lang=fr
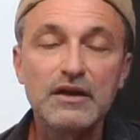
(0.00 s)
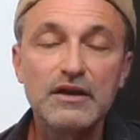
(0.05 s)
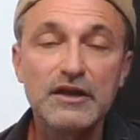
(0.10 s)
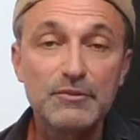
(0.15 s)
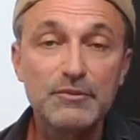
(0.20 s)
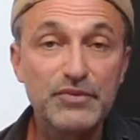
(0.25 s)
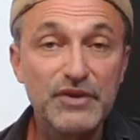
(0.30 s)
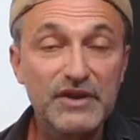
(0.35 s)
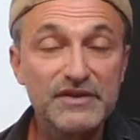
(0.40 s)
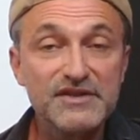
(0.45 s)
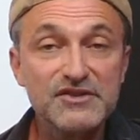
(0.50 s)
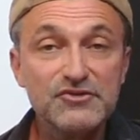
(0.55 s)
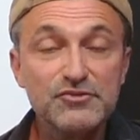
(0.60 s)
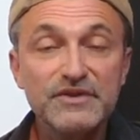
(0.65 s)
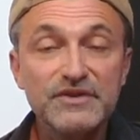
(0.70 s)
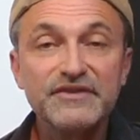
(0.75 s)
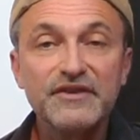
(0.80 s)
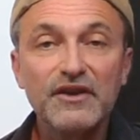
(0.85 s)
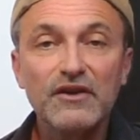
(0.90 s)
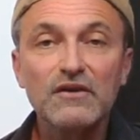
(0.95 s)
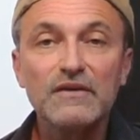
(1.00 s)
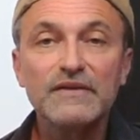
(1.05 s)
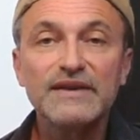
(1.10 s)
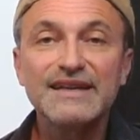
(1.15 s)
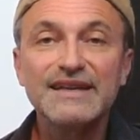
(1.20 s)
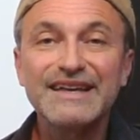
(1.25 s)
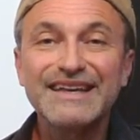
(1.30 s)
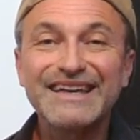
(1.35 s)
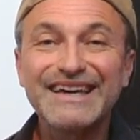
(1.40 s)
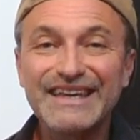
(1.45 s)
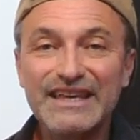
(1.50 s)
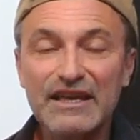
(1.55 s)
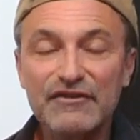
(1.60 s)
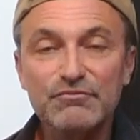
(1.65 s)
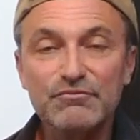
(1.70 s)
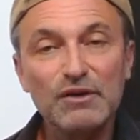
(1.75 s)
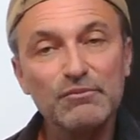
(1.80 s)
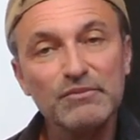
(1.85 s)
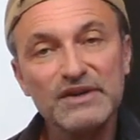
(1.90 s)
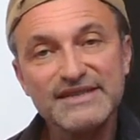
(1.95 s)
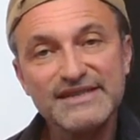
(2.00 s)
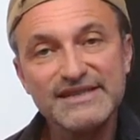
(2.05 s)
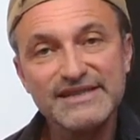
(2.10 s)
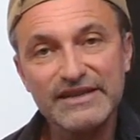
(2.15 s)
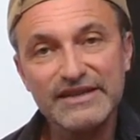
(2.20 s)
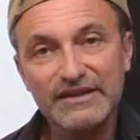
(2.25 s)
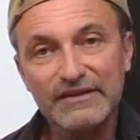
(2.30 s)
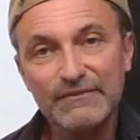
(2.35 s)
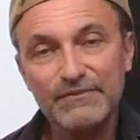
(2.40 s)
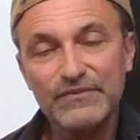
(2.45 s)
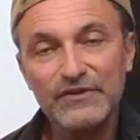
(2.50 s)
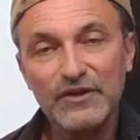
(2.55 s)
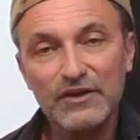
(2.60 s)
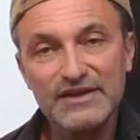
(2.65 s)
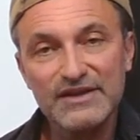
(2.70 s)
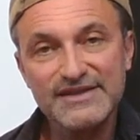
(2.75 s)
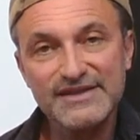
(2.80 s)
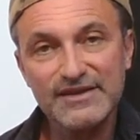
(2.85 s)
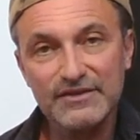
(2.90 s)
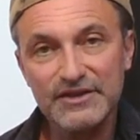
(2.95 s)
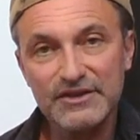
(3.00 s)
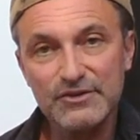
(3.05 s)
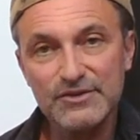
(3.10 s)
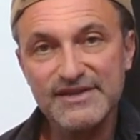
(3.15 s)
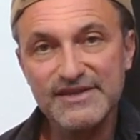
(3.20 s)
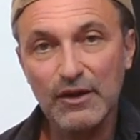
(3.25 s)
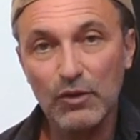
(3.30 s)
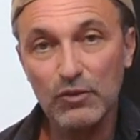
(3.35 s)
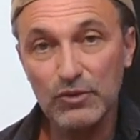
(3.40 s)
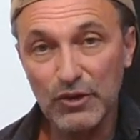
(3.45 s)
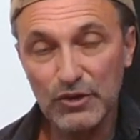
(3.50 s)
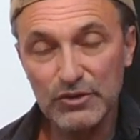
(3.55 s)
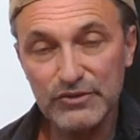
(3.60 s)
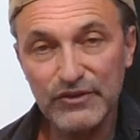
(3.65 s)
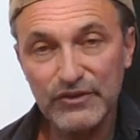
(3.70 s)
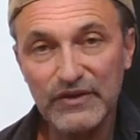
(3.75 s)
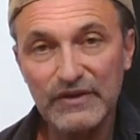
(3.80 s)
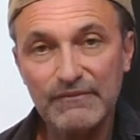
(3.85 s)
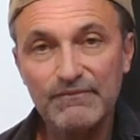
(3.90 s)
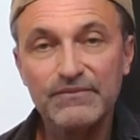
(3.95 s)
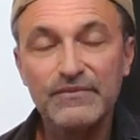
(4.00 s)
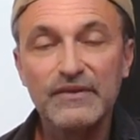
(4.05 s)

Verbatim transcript: Et puis à 18 ans, il est grièvement blessé dans l'incendie de sa roulotte.